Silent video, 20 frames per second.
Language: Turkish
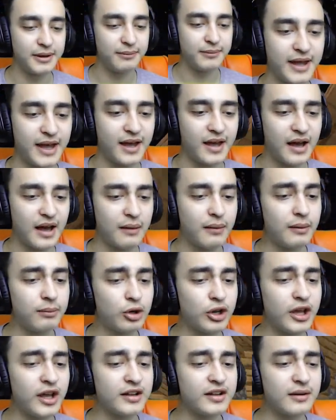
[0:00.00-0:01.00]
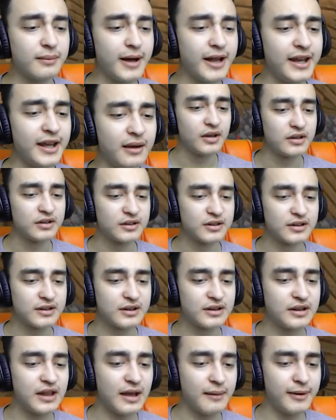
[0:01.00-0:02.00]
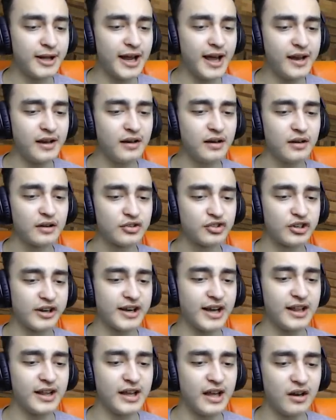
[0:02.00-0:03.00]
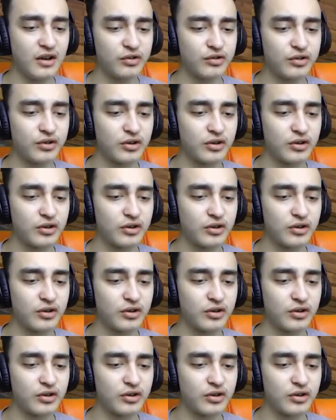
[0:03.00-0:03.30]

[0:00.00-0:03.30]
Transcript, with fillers: ya? Ama buraya tırmanayım. Demelen çakal gel olsun.